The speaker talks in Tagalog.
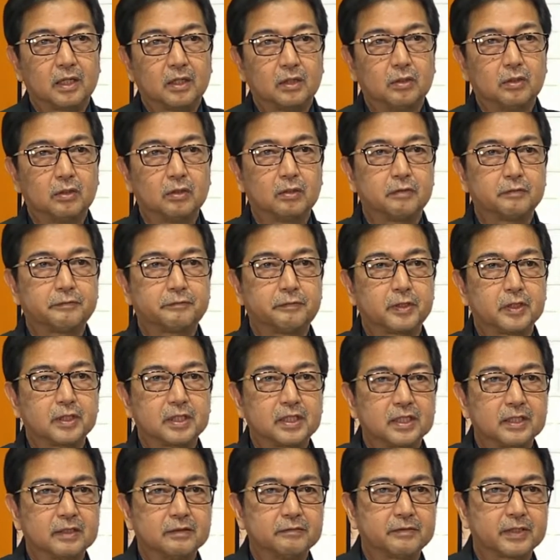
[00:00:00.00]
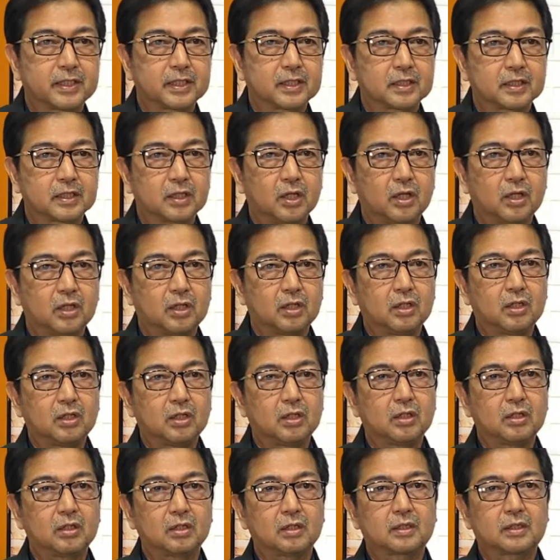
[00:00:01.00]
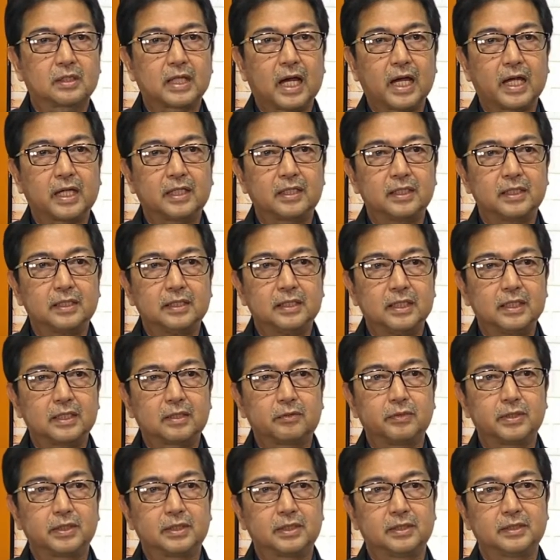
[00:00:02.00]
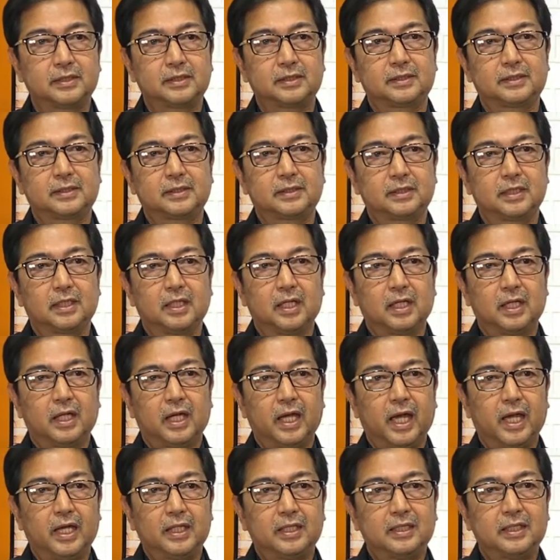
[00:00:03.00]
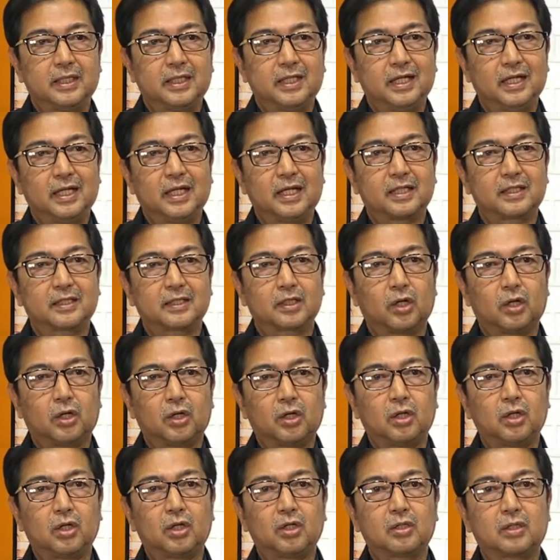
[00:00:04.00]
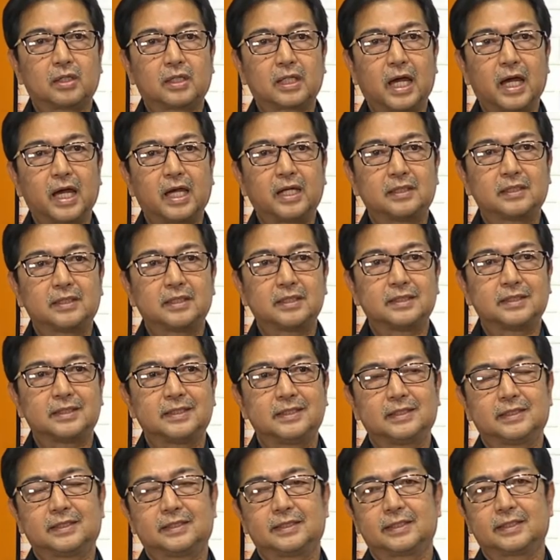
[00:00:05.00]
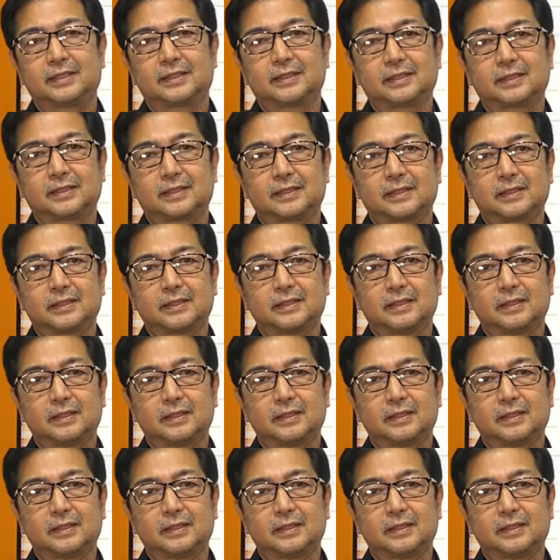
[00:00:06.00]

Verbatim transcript: who forgiveth all thine iniquities and healeth all thy diseases.